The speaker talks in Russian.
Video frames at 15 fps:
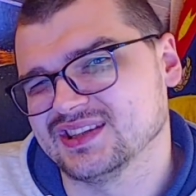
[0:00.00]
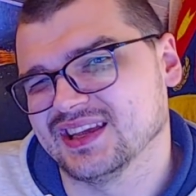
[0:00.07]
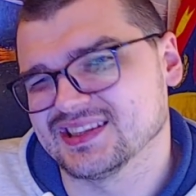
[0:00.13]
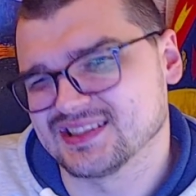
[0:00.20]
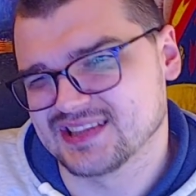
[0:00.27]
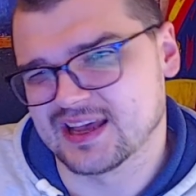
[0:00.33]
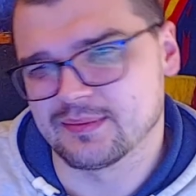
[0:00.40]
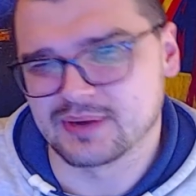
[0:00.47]
я
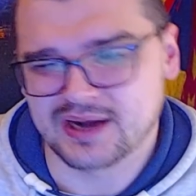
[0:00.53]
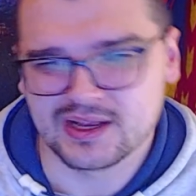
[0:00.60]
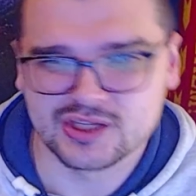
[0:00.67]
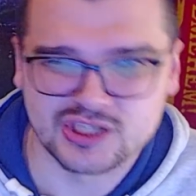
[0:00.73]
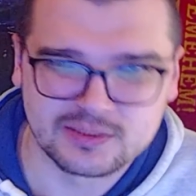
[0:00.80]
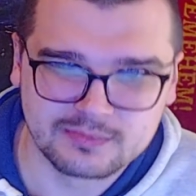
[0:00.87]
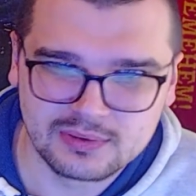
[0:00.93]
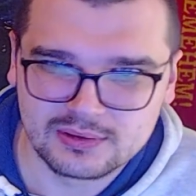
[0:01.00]
сам
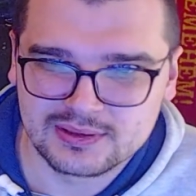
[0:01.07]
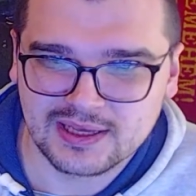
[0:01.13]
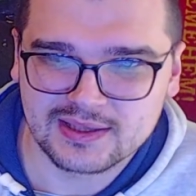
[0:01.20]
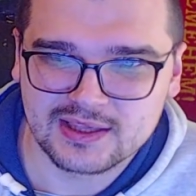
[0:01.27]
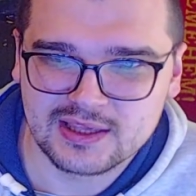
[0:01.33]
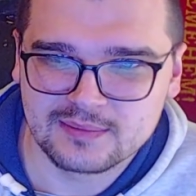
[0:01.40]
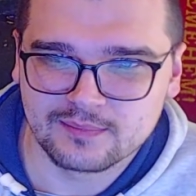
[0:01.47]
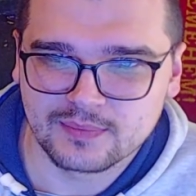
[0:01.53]
раньше был
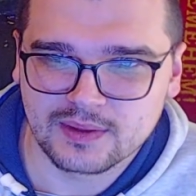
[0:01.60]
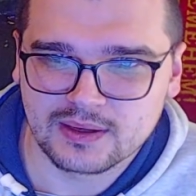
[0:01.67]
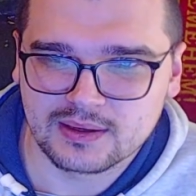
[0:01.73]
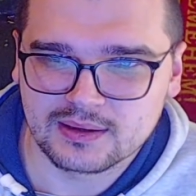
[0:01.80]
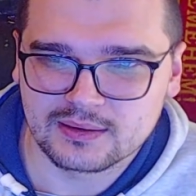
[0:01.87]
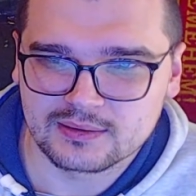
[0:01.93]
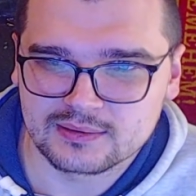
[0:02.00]
таким, э,